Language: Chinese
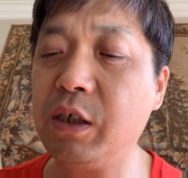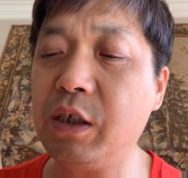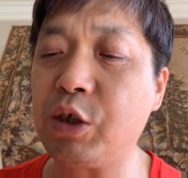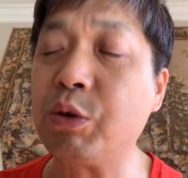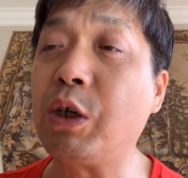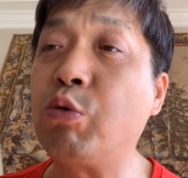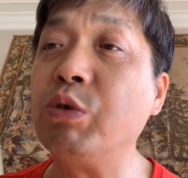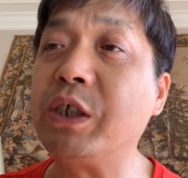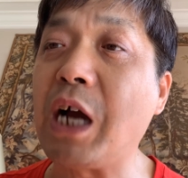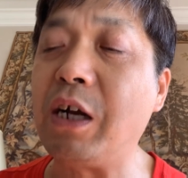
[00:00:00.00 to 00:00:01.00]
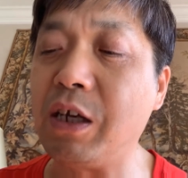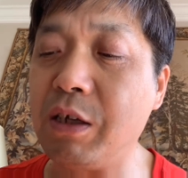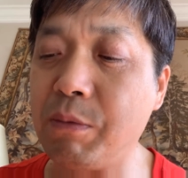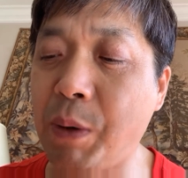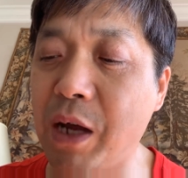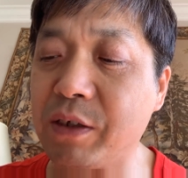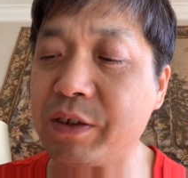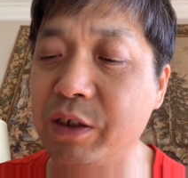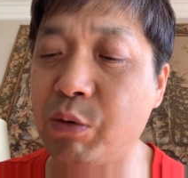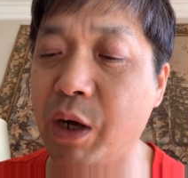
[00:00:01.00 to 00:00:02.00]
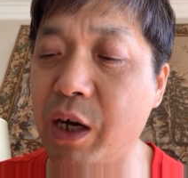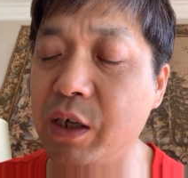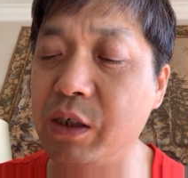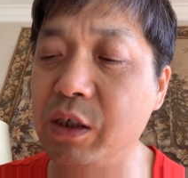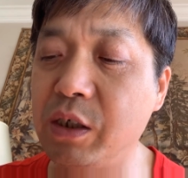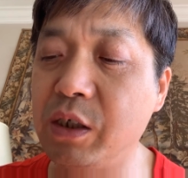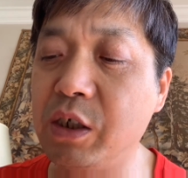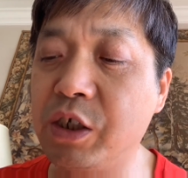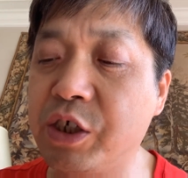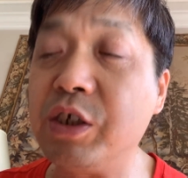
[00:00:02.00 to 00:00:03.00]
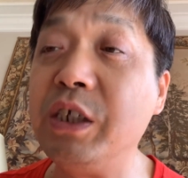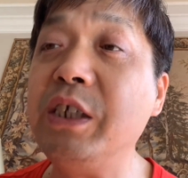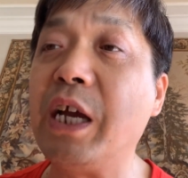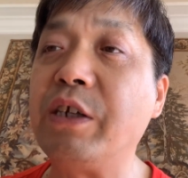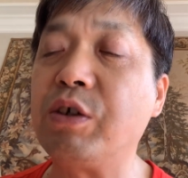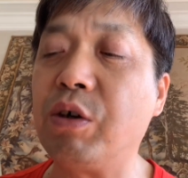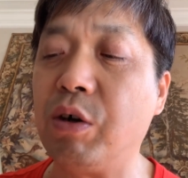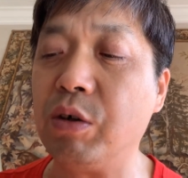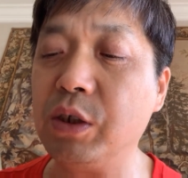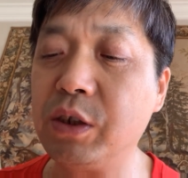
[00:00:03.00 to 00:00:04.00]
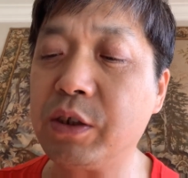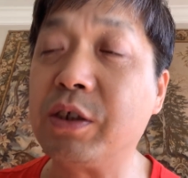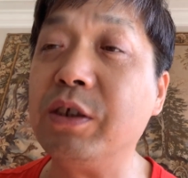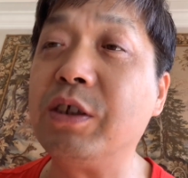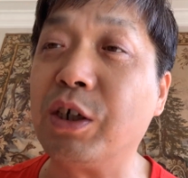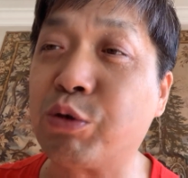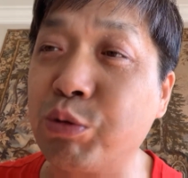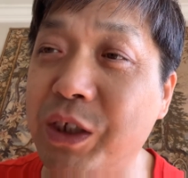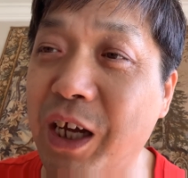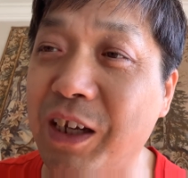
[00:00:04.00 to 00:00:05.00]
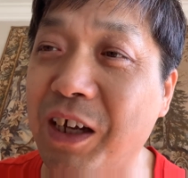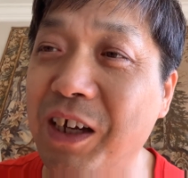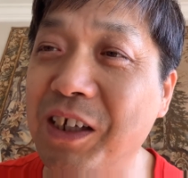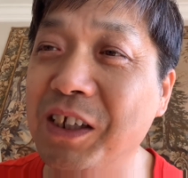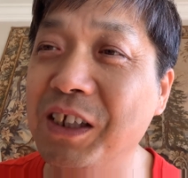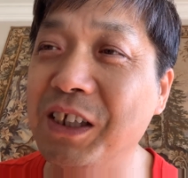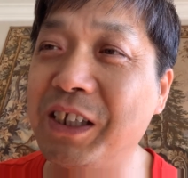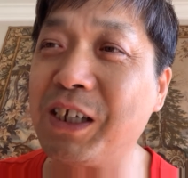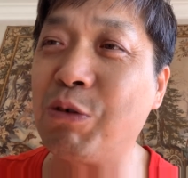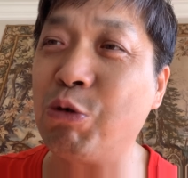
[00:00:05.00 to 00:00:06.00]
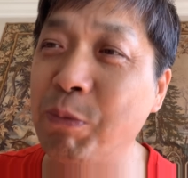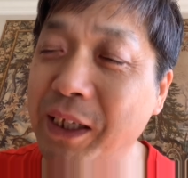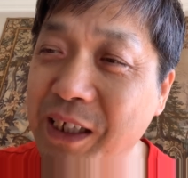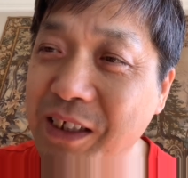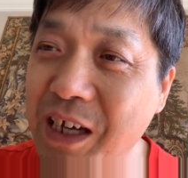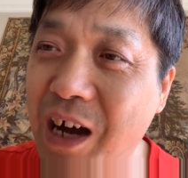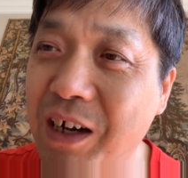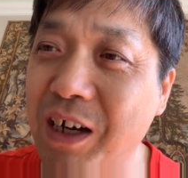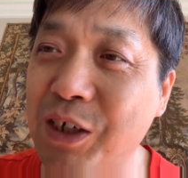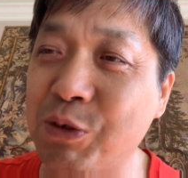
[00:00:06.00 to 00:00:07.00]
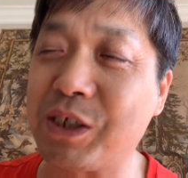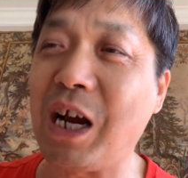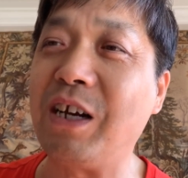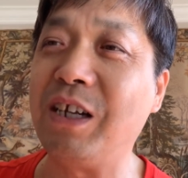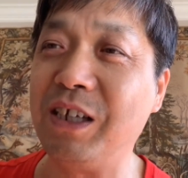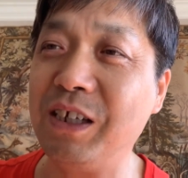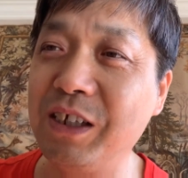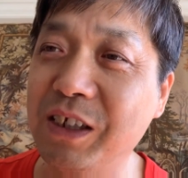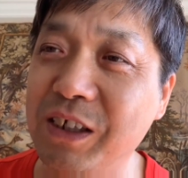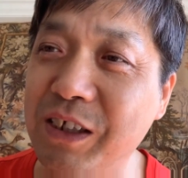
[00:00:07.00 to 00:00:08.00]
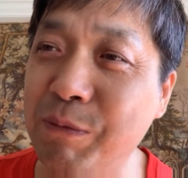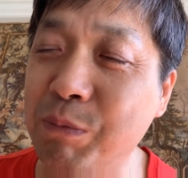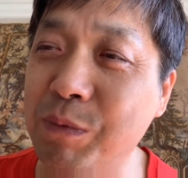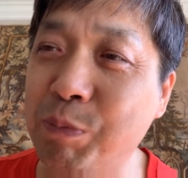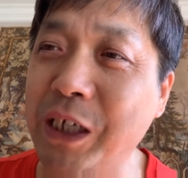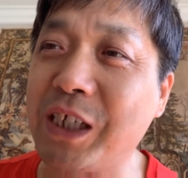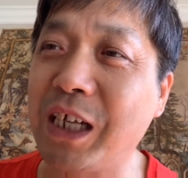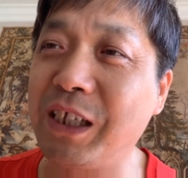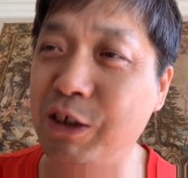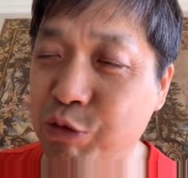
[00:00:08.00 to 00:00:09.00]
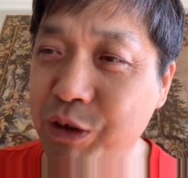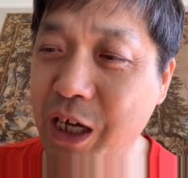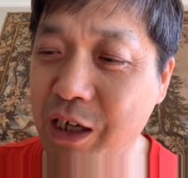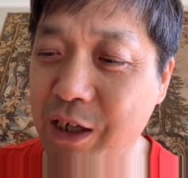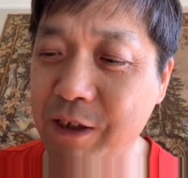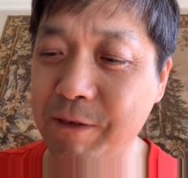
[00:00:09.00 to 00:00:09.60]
说他故意杀人，判了死缓，十一年之后，死者出现了，这跟湖北那一样啊，说杀人，被杀那人出现了。